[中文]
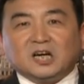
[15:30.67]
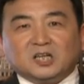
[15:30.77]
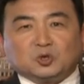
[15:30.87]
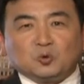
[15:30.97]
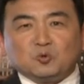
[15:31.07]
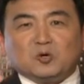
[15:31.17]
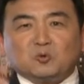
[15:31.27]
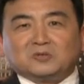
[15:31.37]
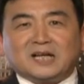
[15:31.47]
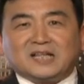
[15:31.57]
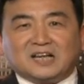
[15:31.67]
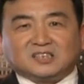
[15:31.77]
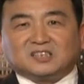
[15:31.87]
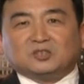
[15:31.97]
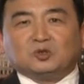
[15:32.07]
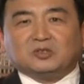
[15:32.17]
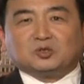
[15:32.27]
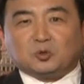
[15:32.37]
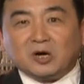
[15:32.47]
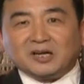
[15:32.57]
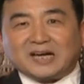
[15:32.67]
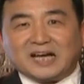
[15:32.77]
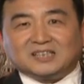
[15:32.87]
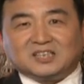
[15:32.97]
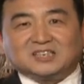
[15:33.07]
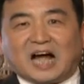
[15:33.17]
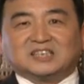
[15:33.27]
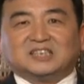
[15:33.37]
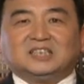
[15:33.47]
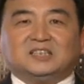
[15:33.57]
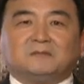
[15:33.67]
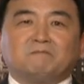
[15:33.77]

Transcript: 而中国共产党死去的时候，盖的是党旗。